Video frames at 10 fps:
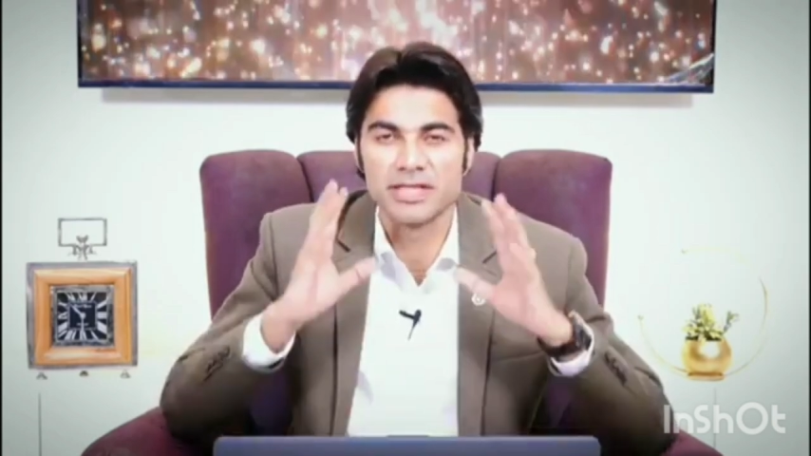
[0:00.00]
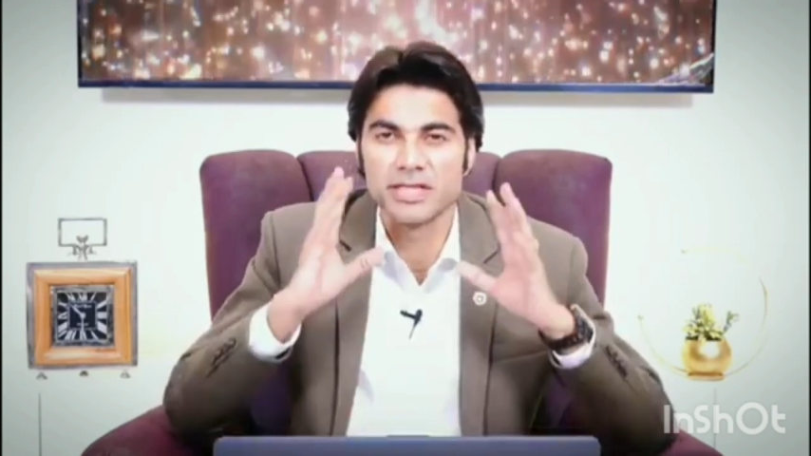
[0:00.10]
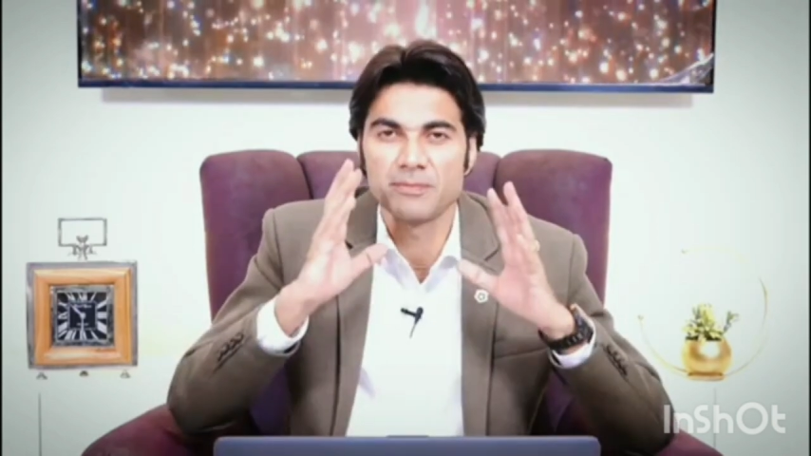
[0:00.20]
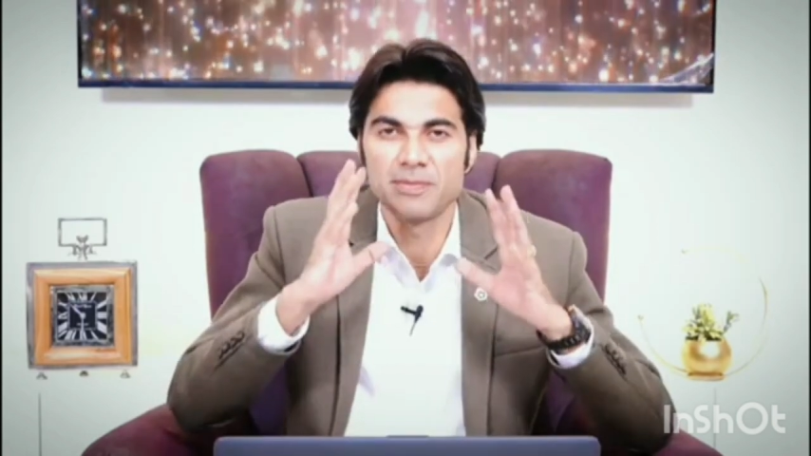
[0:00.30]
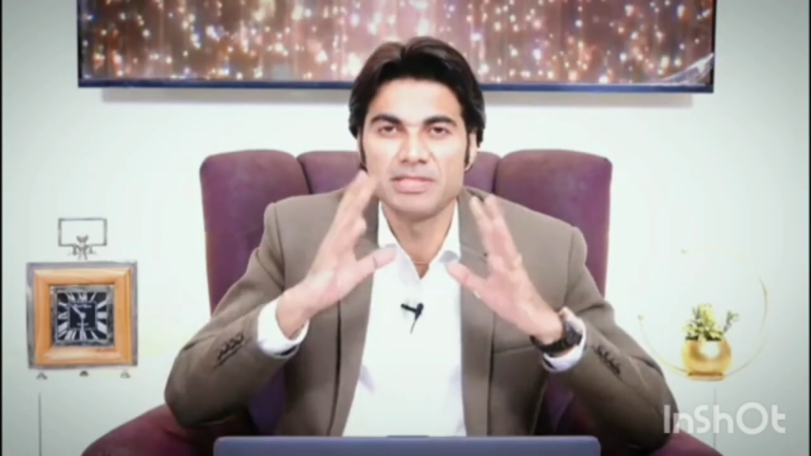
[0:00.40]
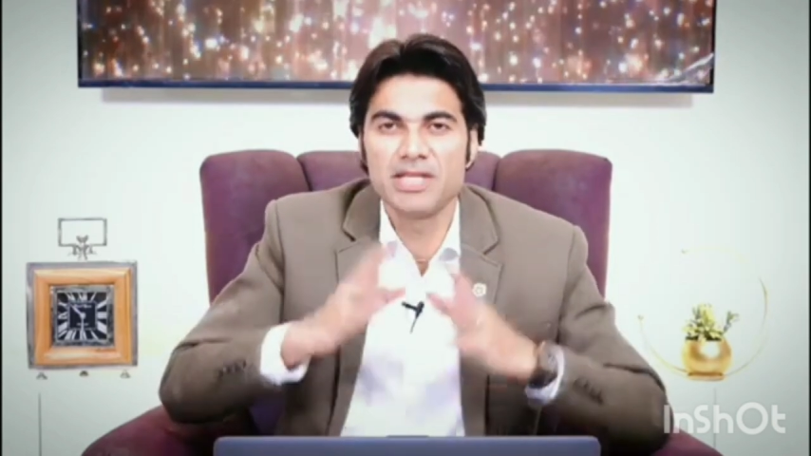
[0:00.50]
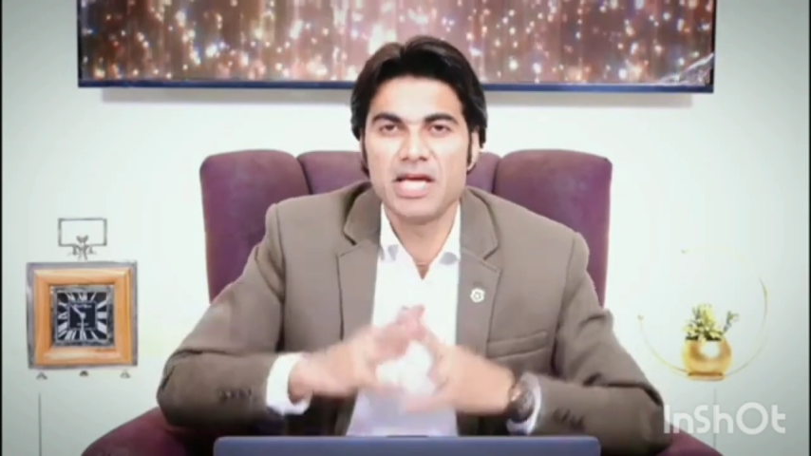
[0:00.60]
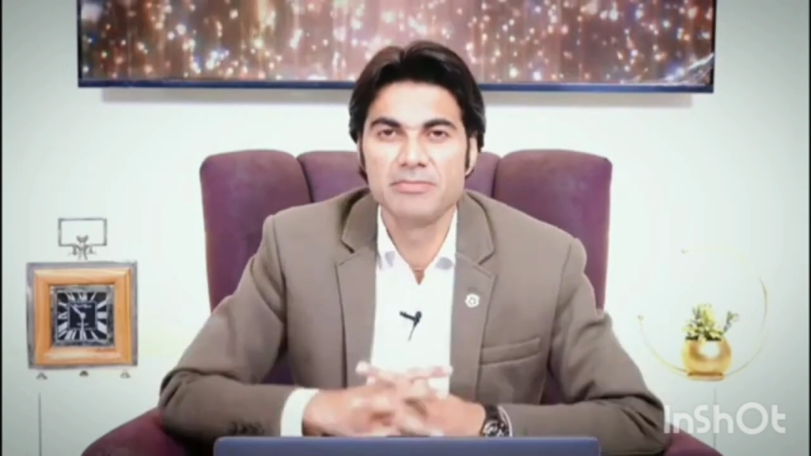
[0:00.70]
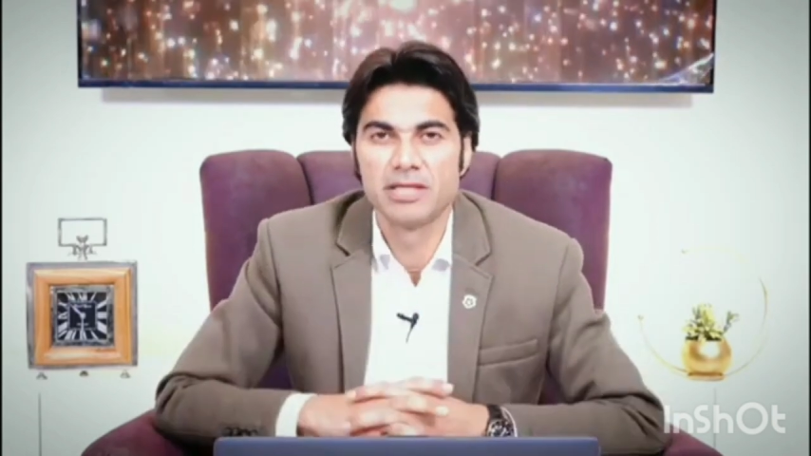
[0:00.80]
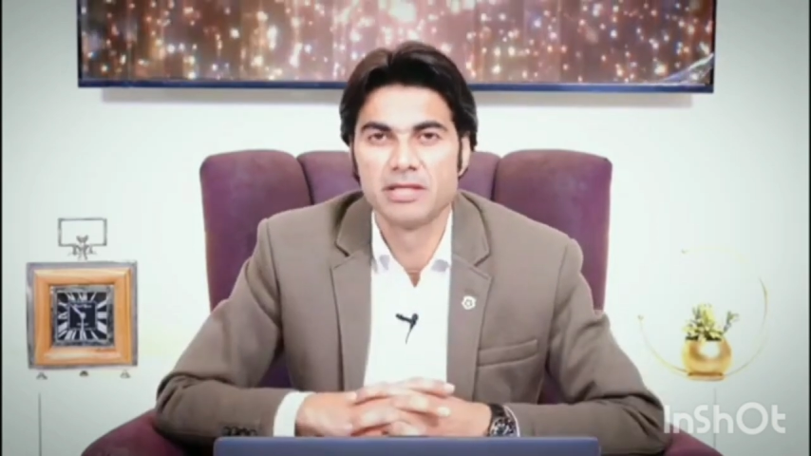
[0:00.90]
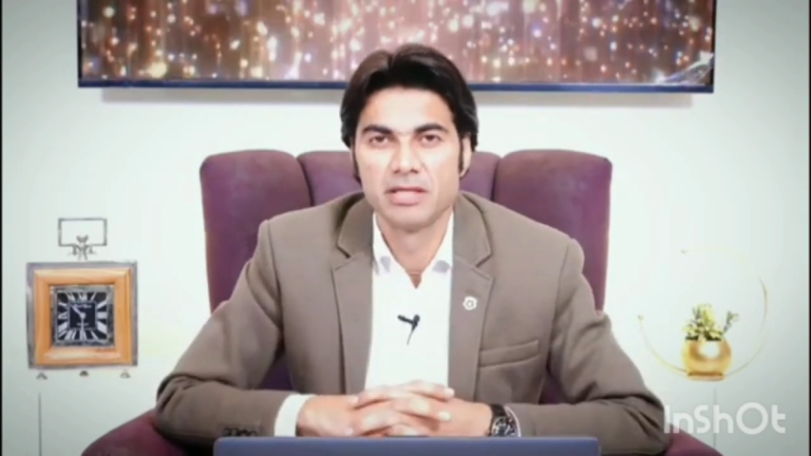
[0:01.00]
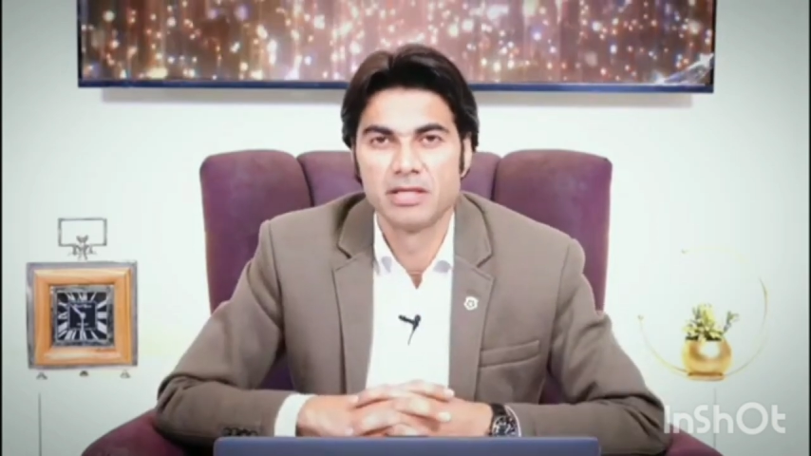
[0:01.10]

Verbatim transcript: चंडीगढ़ पीजीआई में